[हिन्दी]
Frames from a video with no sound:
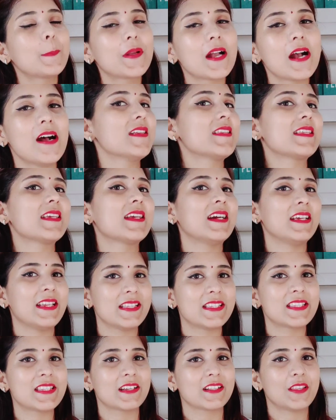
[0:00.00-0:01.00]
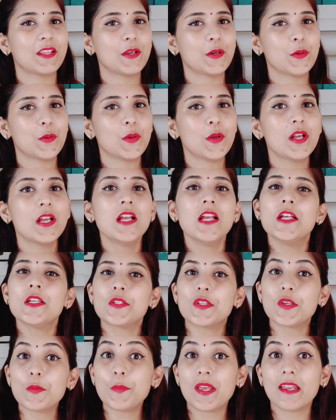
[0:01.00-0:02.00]
आप कहाँ से खरीद सकते हो
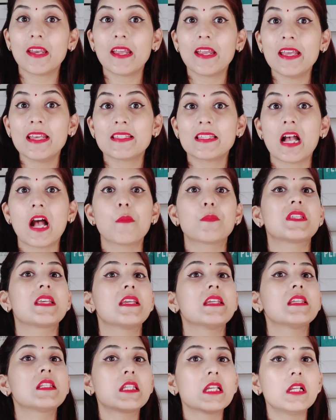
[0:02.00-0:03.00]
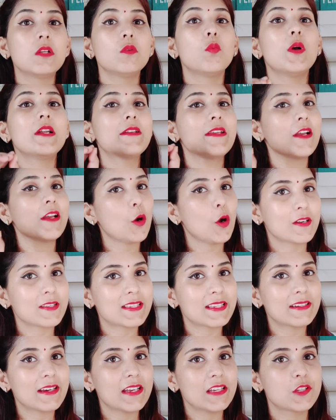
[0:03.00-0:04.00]
सो so, मेरे हिसाब से सिल्वर या
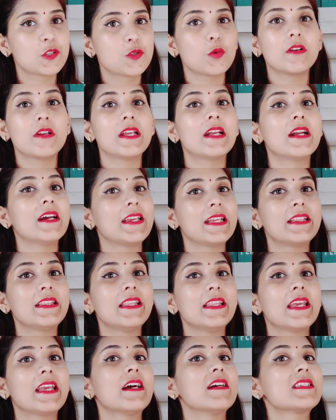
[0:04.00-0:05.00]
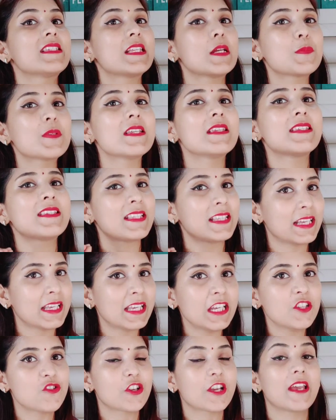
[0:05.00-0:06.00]
ऑक्सीडाइज ज्वेलरी खरीदने का सबसे
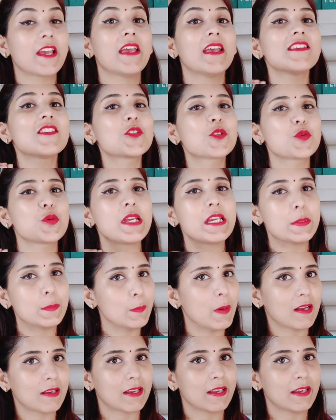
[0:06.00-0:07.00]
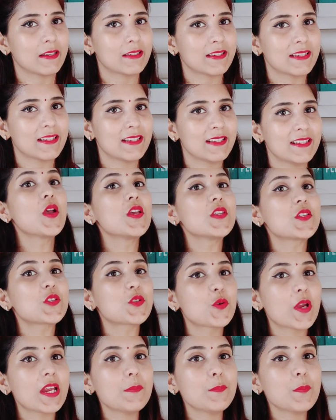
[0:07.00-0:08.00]
सही जगह है स्ट्रीट मार्केट
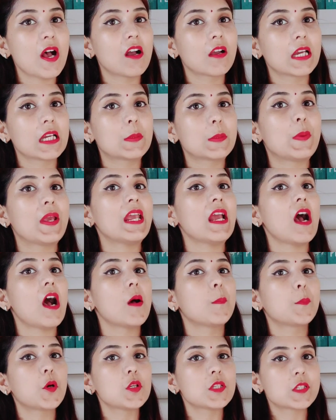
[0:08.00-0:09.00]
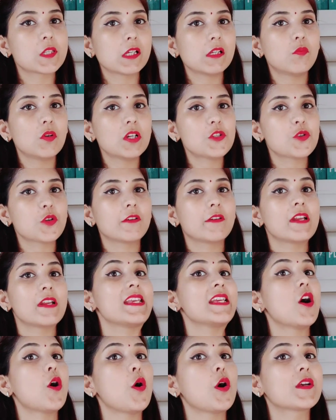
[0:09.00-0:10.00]
स्ट्रीट मार्केट पे आपको सिल्वर ज्वेलरी
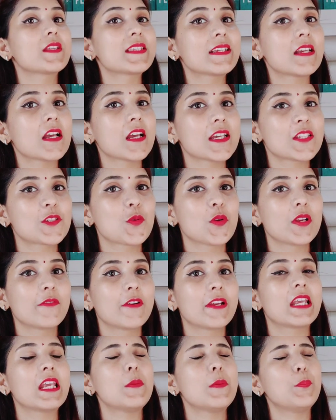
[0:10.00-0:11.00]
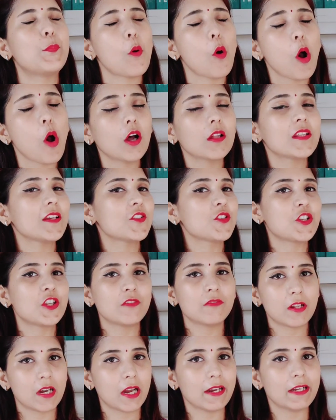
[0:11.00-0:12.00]
या ऑक्सीडाइज ज्वेलरी की बहुत ही अच्छी
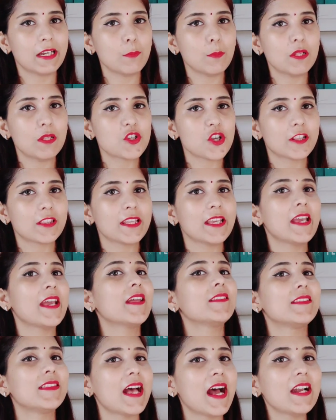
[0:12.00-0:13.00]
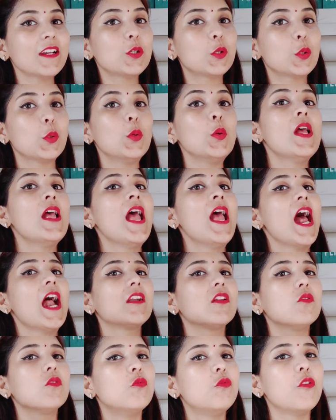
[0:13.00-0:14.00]
वैरायटी मिल जाती है दैट टू
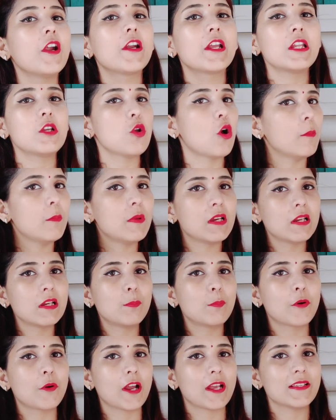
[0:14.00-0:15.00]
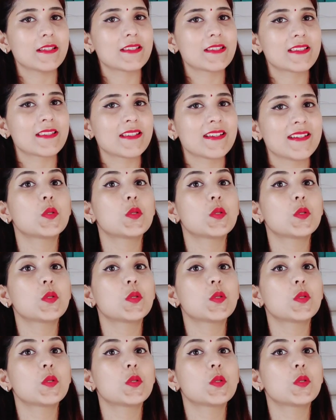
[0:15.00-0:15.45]
एट अ वेरी नॉमिनल प्राइस